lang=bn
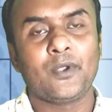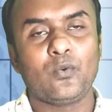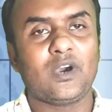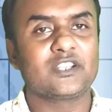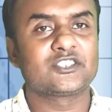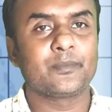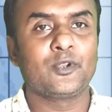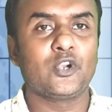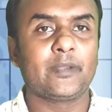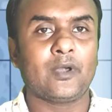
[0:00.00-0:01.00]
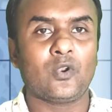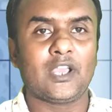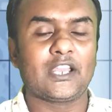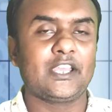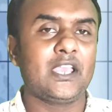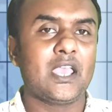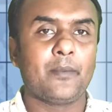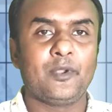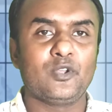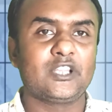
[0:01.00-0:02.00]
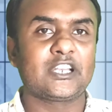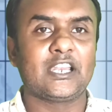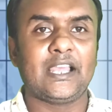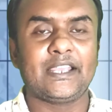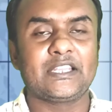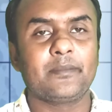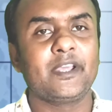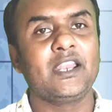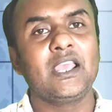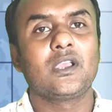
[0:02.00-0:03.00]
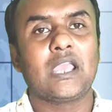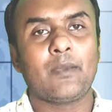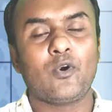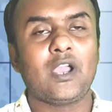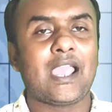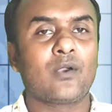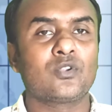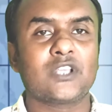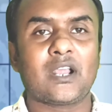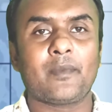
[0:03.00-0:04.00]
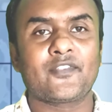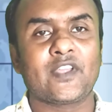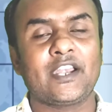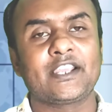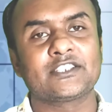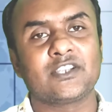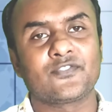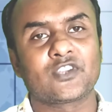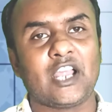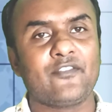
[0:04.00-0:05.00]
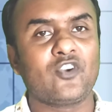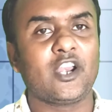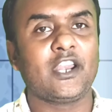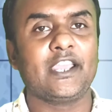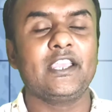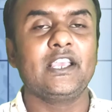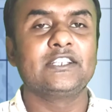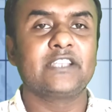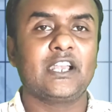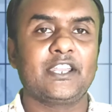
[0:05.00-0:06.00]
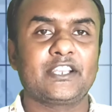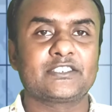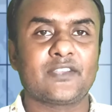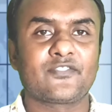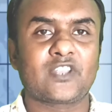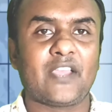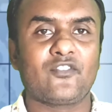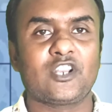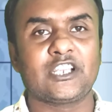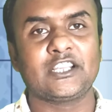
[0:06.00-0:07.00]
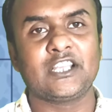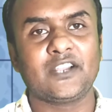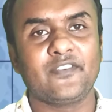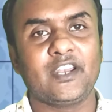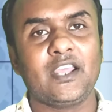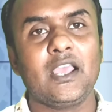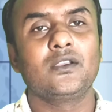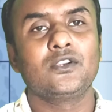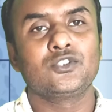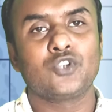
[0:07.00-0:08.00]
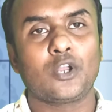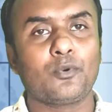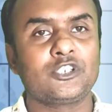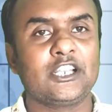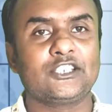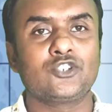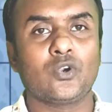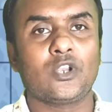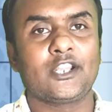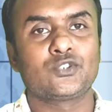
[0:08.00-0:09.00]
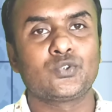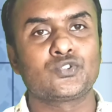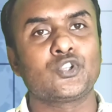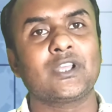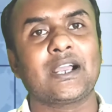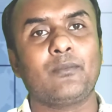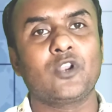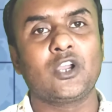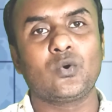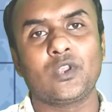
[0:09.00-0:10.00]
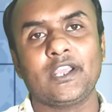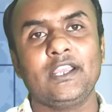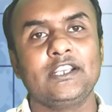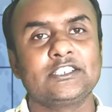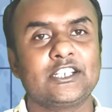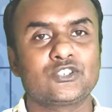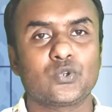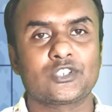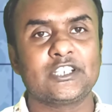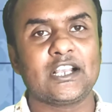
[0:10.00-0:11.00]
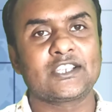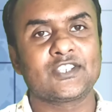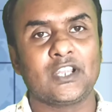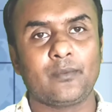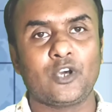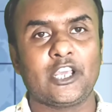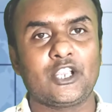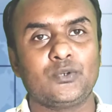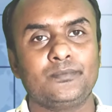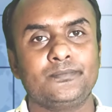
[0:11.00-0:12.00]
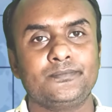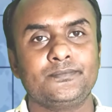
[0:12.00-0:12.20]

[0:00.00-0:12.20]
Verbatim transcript: ভিউয়ার্স ভিডিওটি ভালো লাগলে ভিডিওতে একটি লাইক দিবেন এবং এখনও যারা আমার চ্যানেলটিকে সাবস্ক্রাইব করেন নাই চ্যানেলটিকে সাবস্ক্রাইব করে সাথে থাকবেন সর্বশেষ সকলের সুস্থতা কামনা করে শেষ করছি আসসালামু আলাইকুম